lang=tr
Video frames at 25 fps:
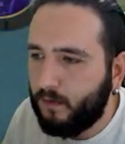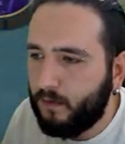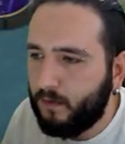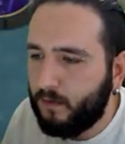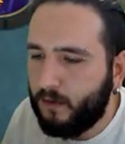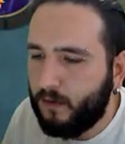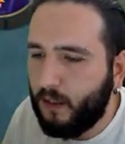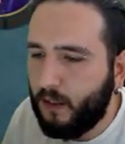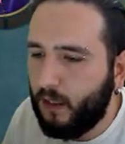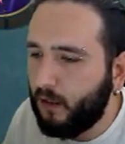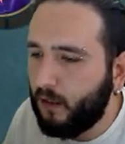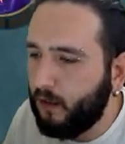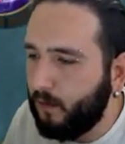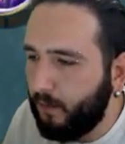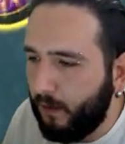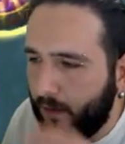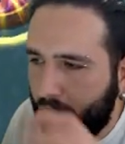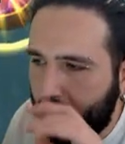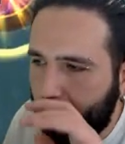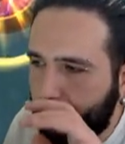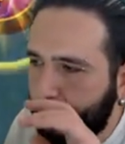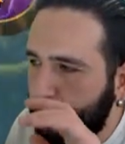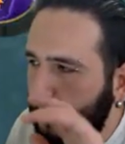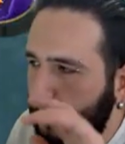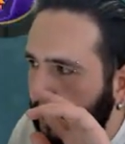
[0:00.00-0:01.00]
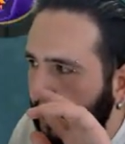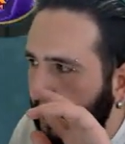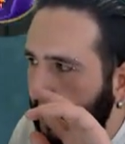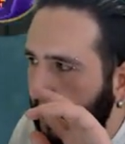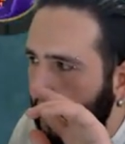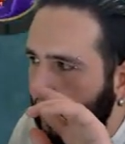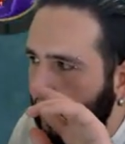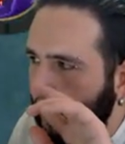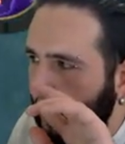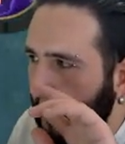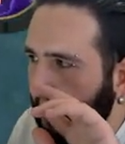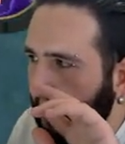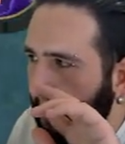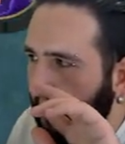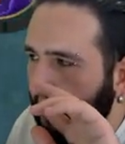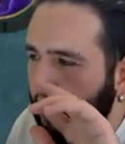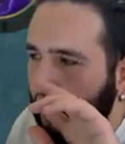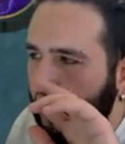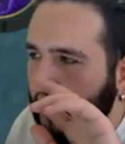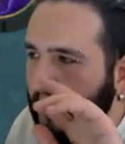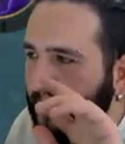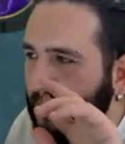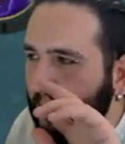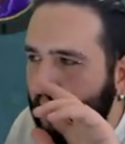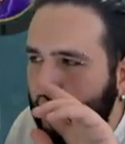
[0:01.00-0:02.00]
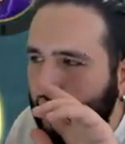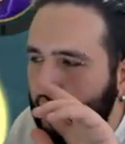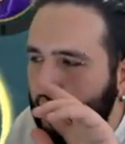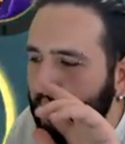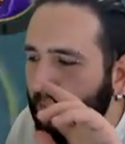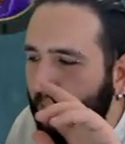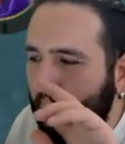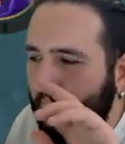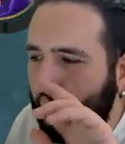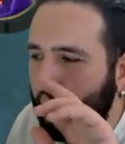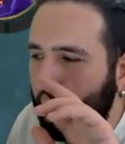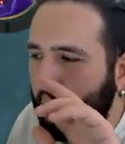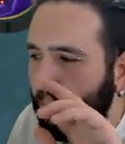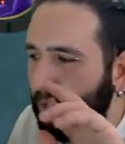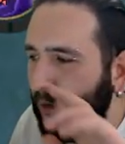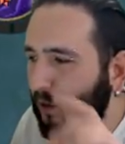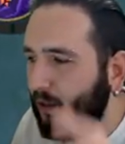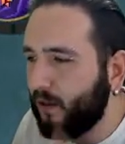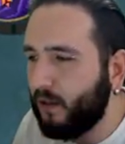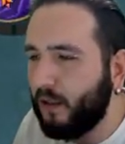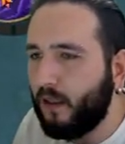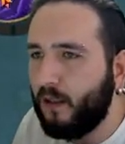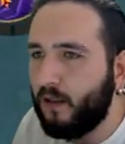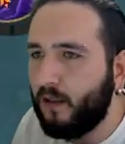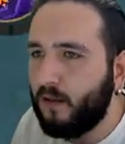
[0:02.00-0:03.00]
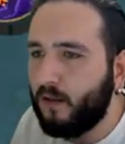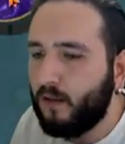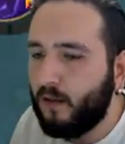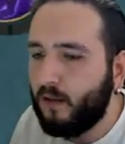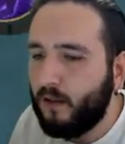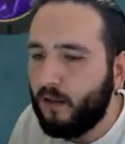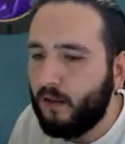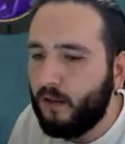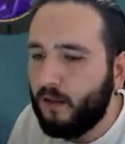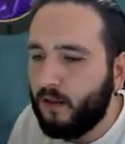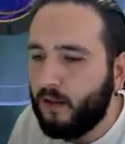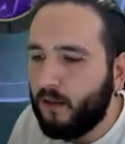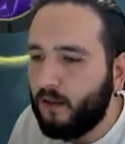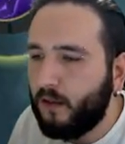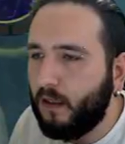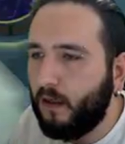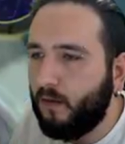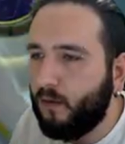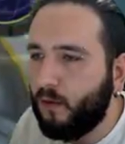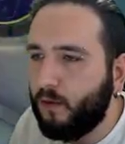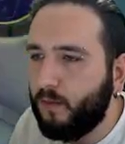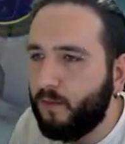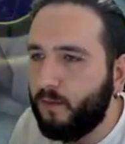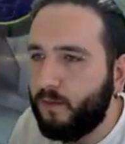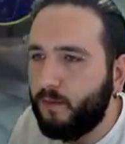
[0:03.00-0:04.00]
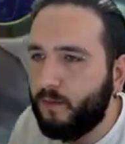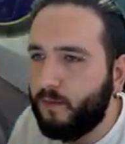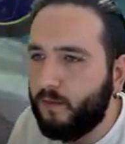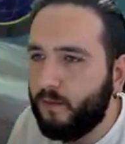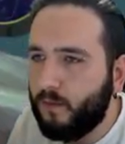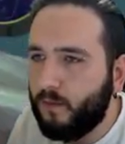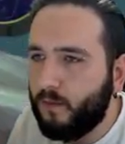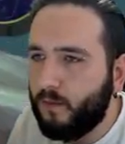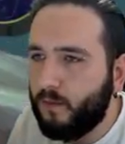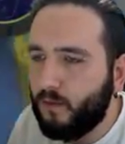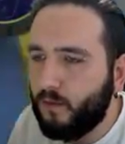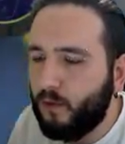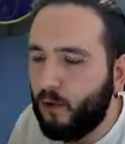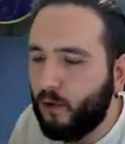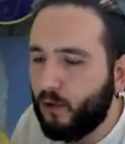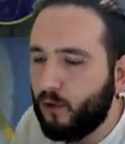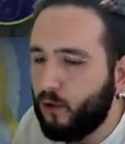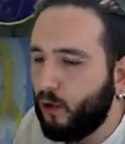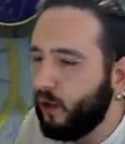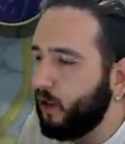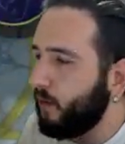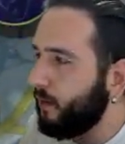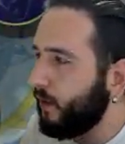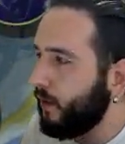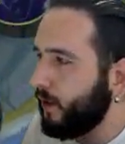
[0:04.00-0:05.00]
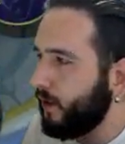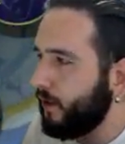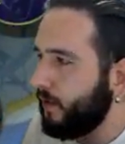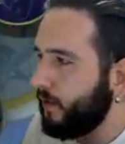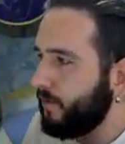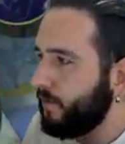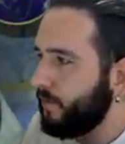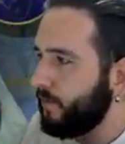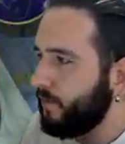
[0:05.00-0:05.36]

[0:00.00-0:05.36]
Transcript: Çaldı benden şey. Bir base satalım. Araba bu arada yavrum 4 olamadı.